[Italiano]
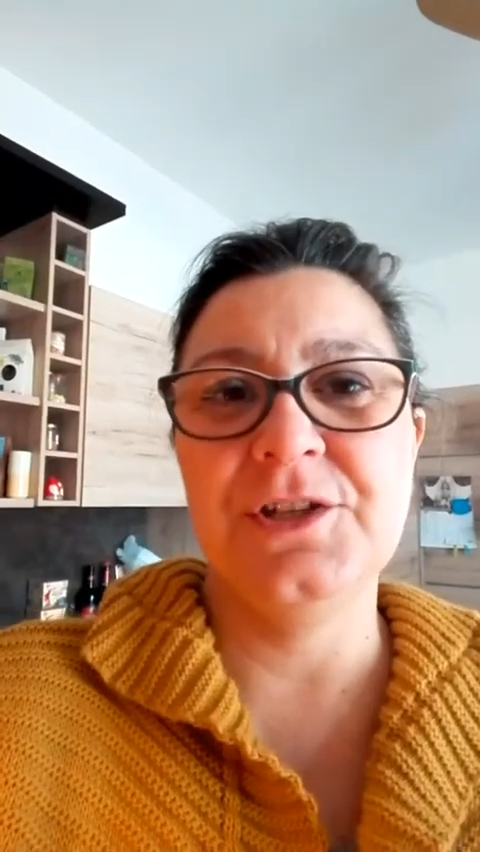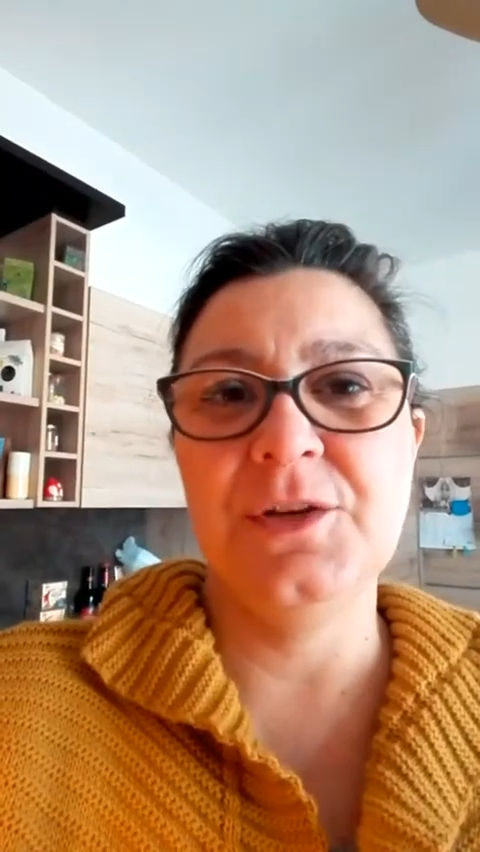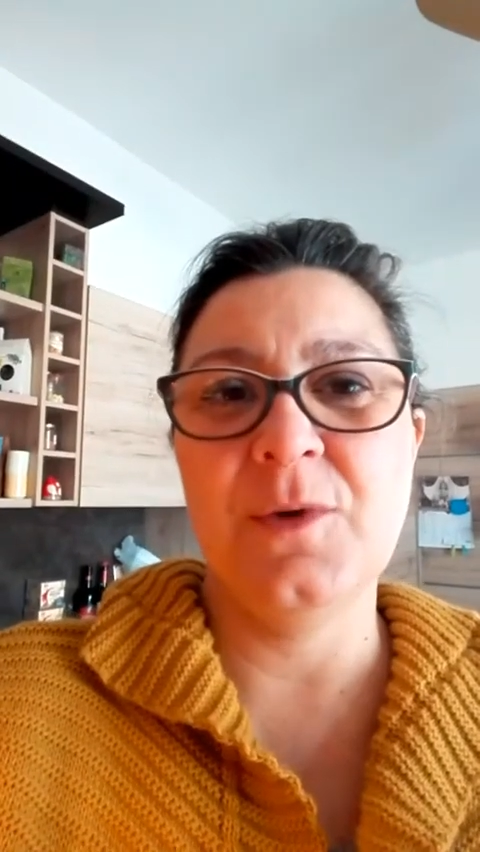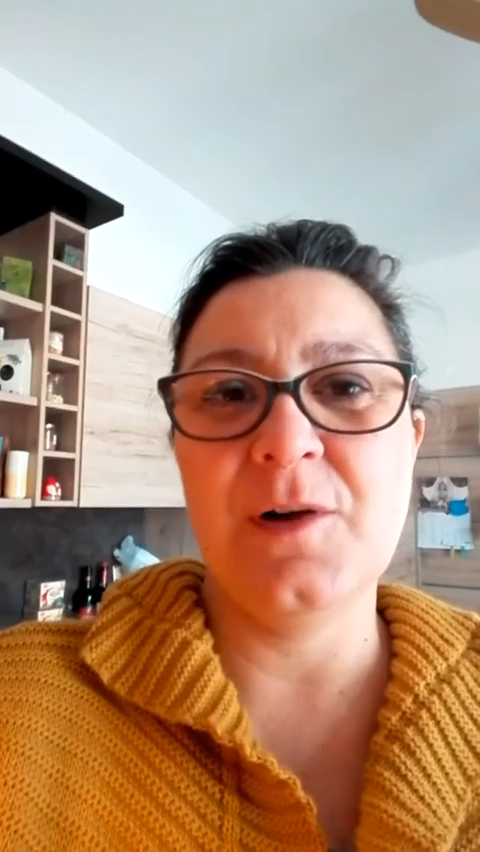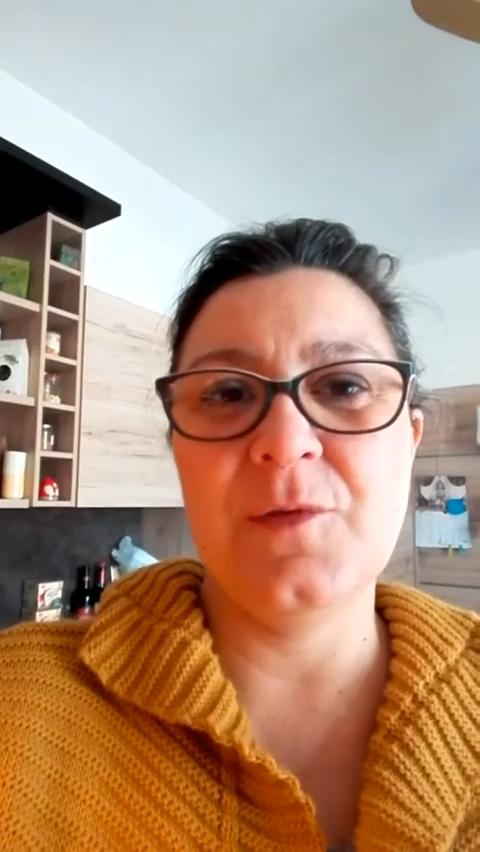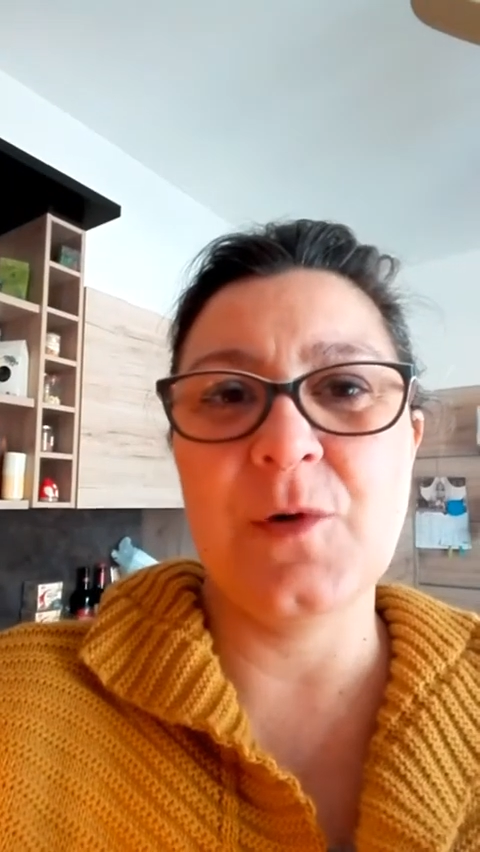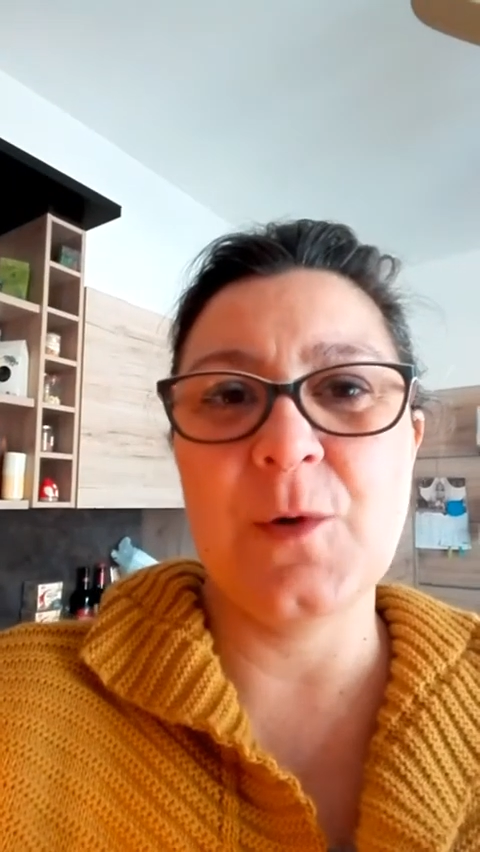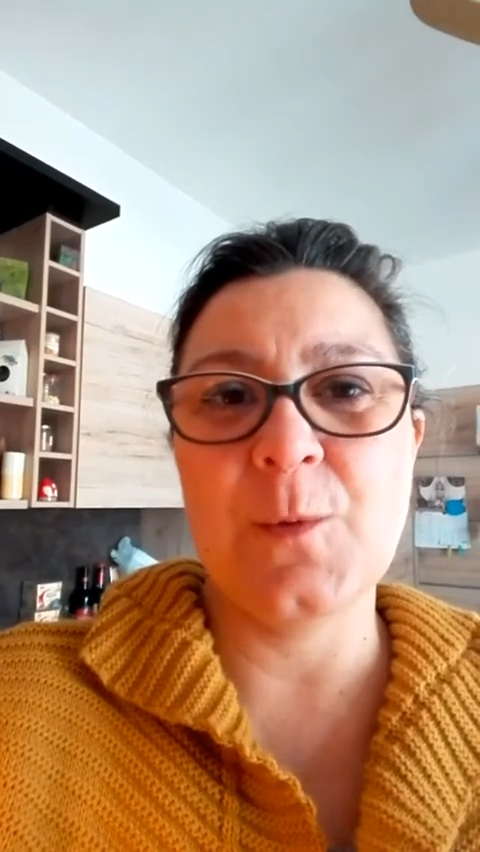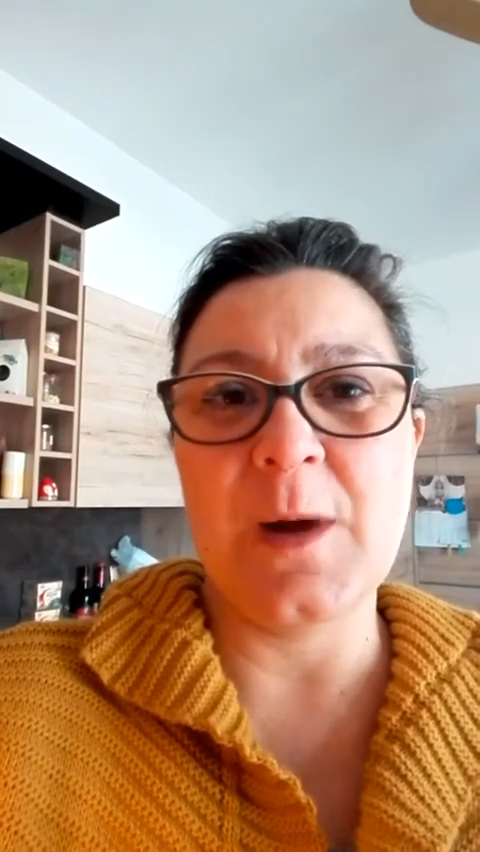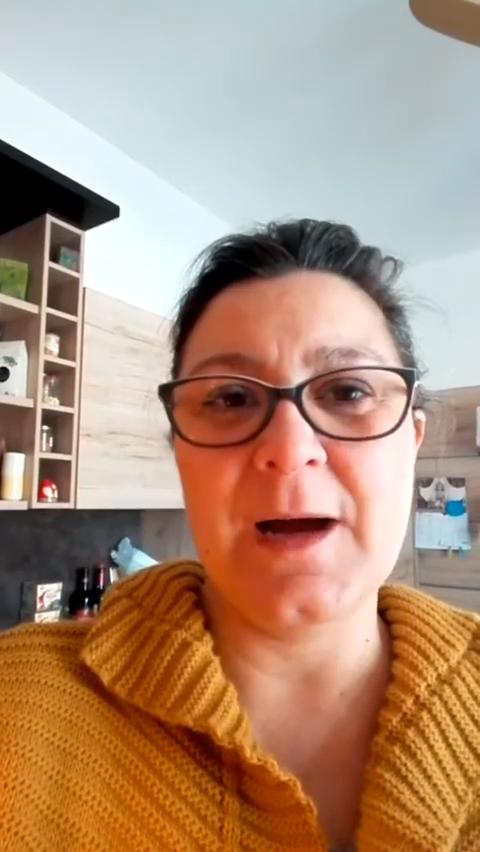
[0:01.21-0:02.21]
di
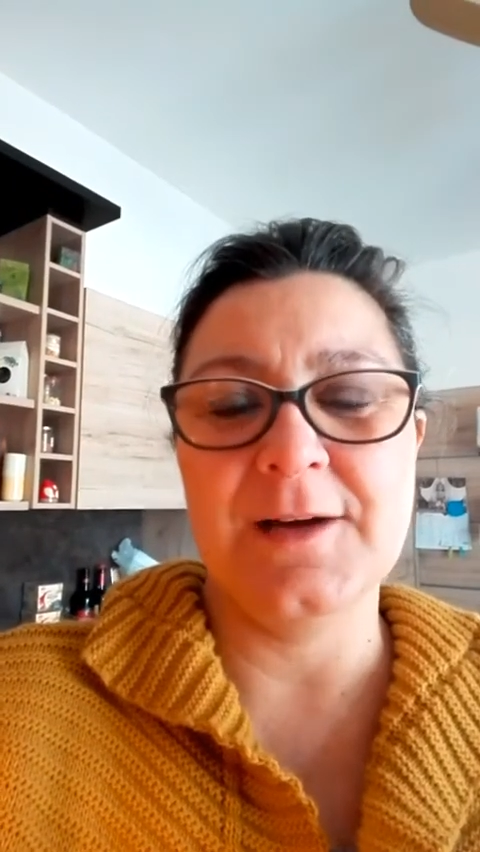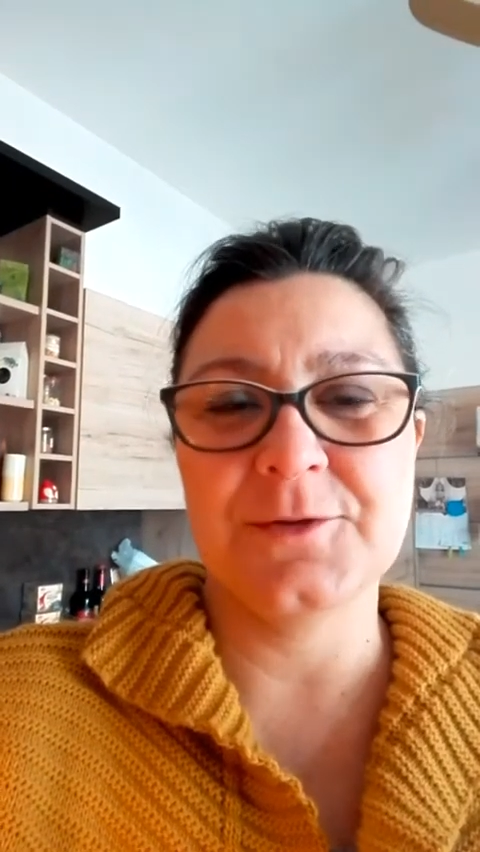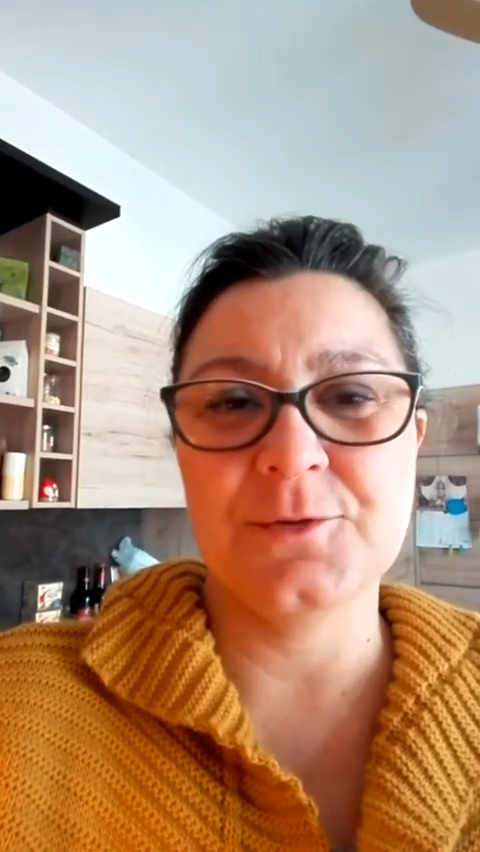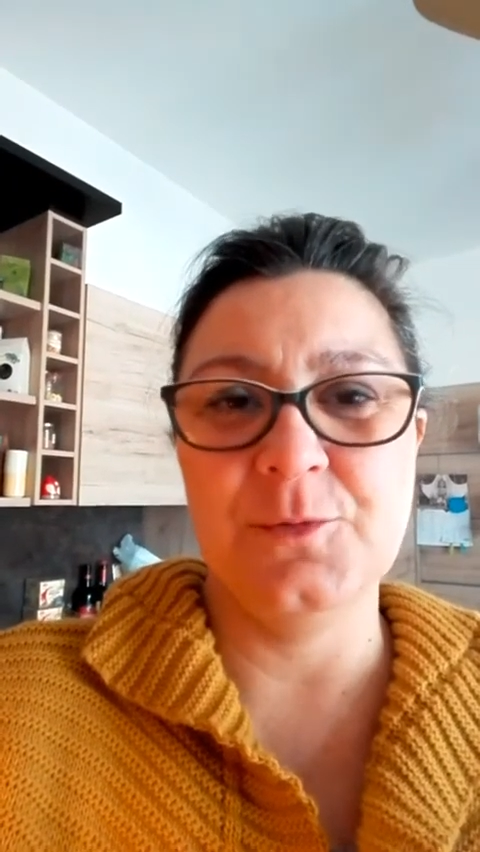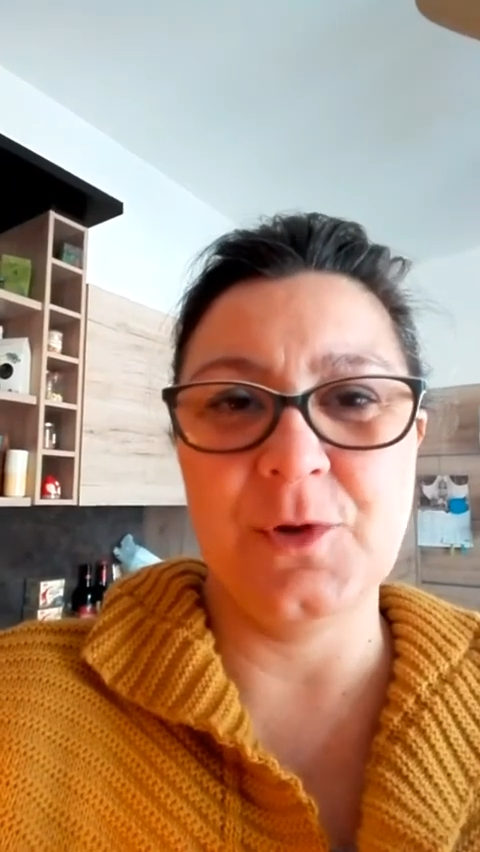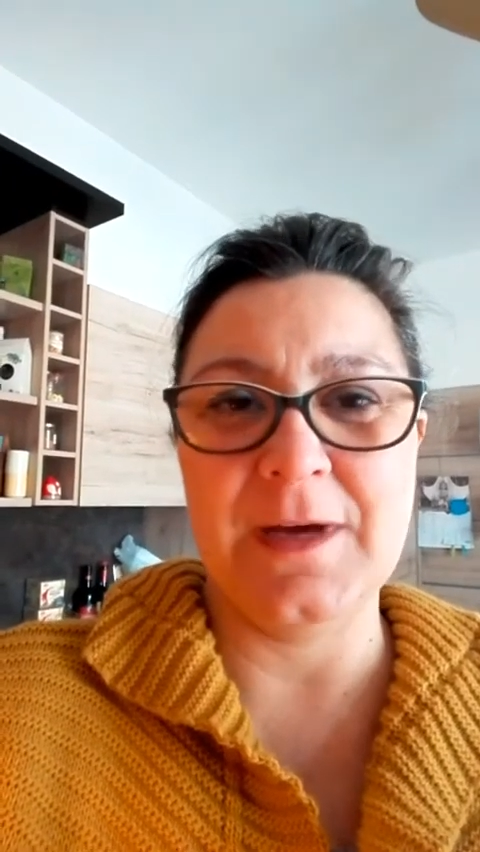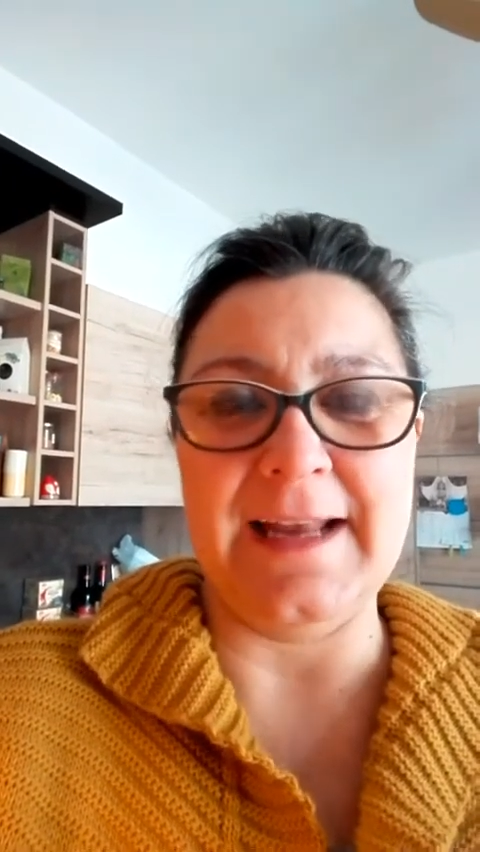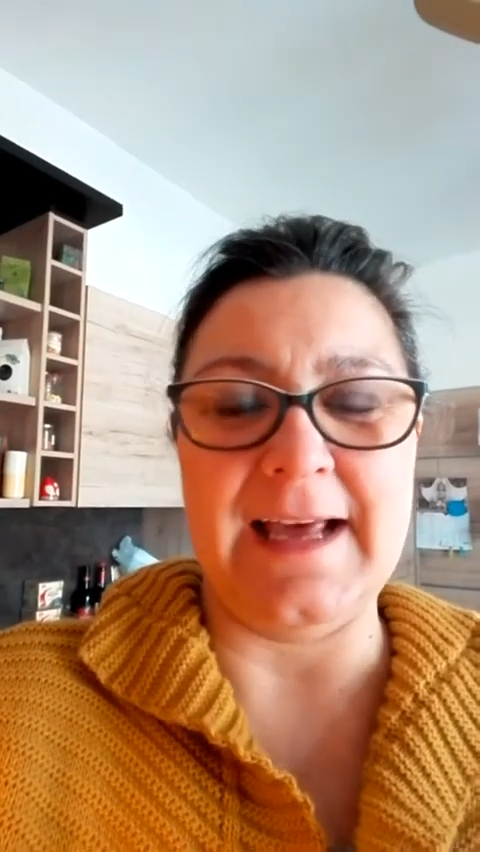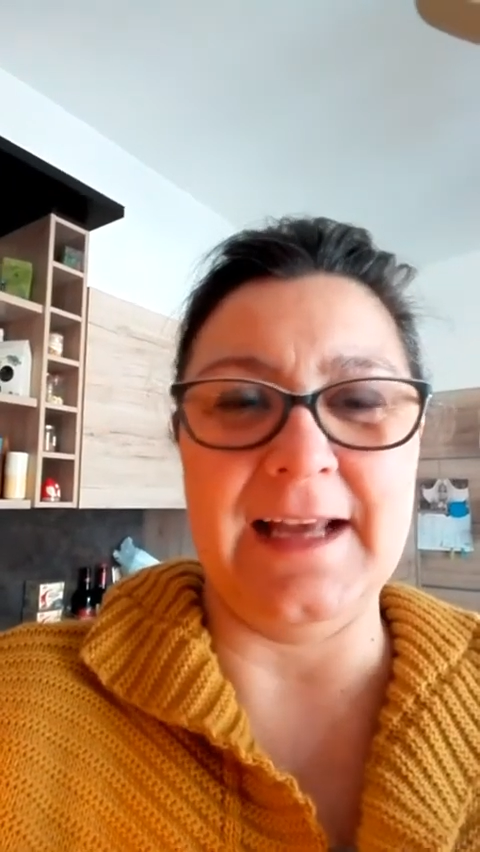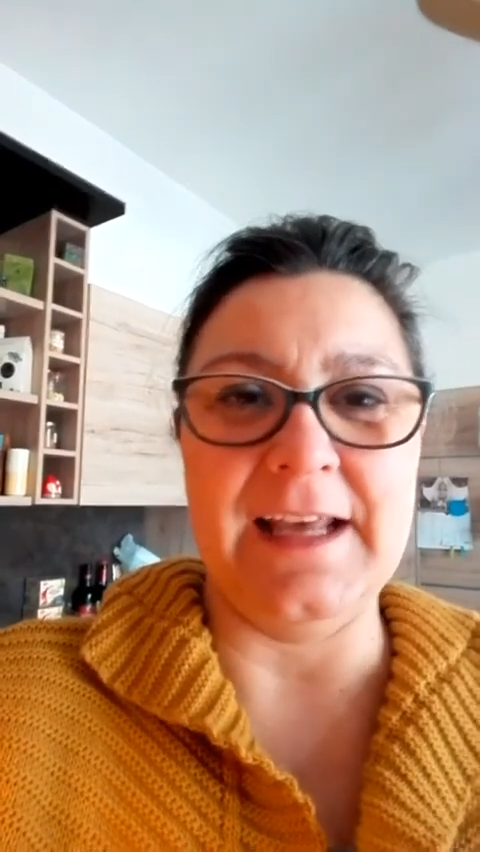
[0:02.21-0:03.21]
nuovo qua sul mio
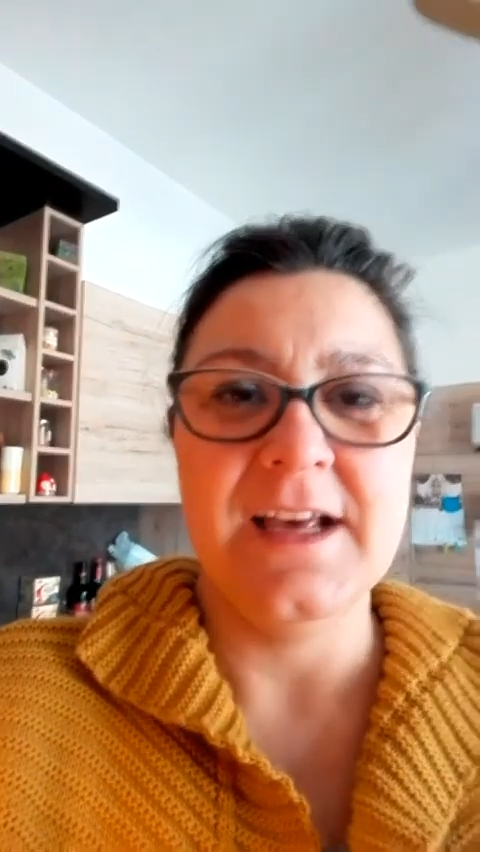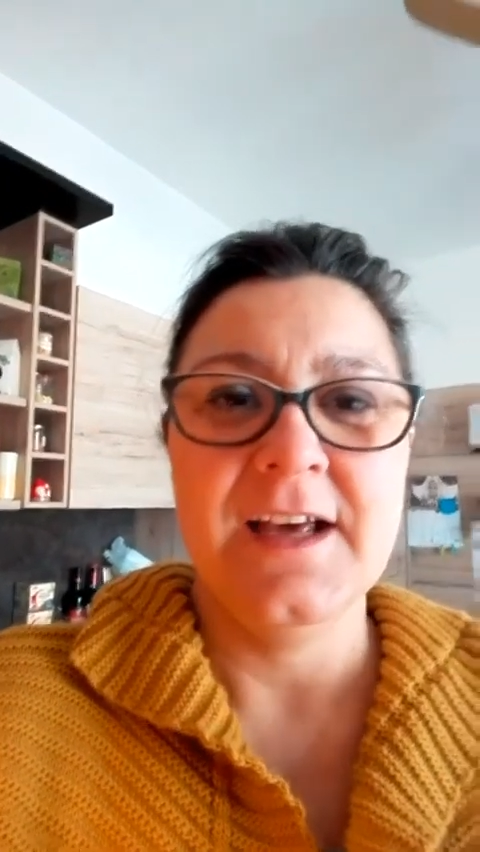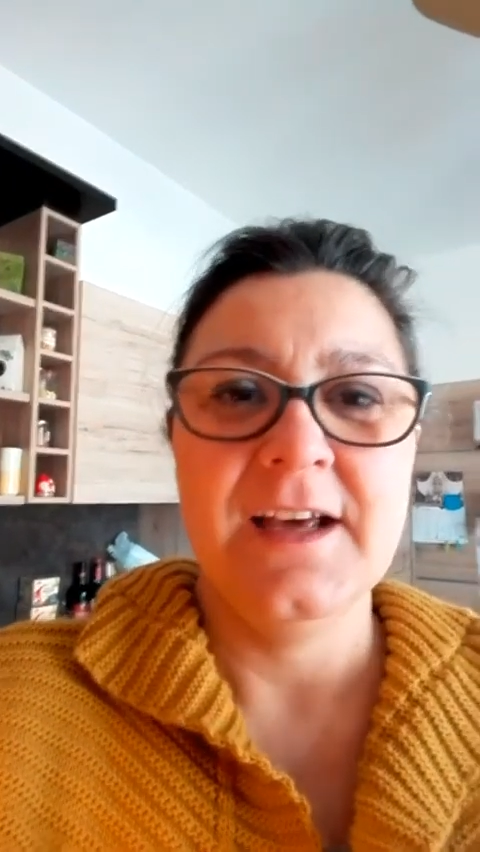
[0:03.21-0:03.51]
canale.